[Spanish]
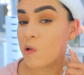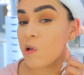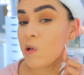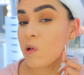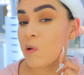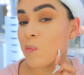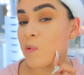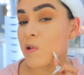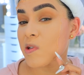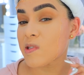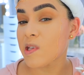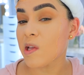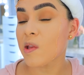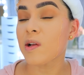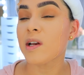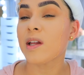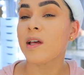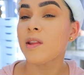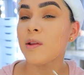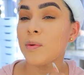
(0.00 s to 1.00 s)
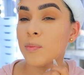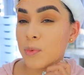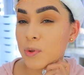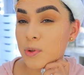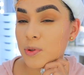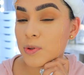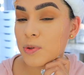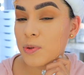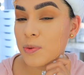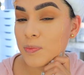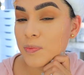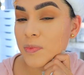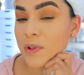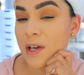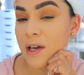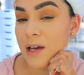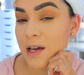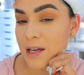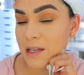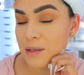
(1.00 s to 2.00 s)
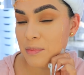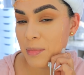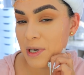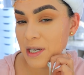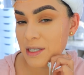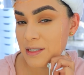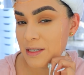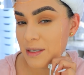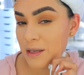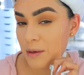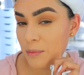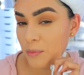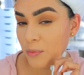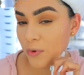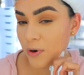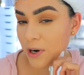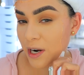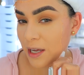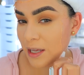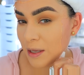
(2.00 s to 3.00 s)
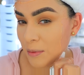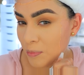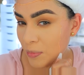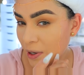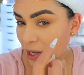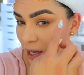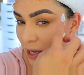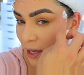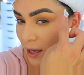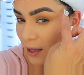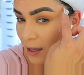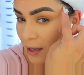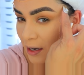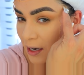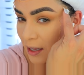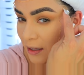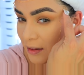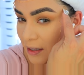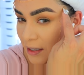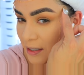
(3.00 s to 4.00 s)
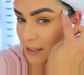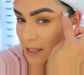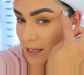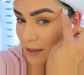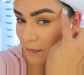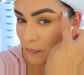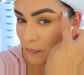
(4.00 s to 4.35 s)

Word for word: y me está doliendo mucho. Es más, por ahí pegué látex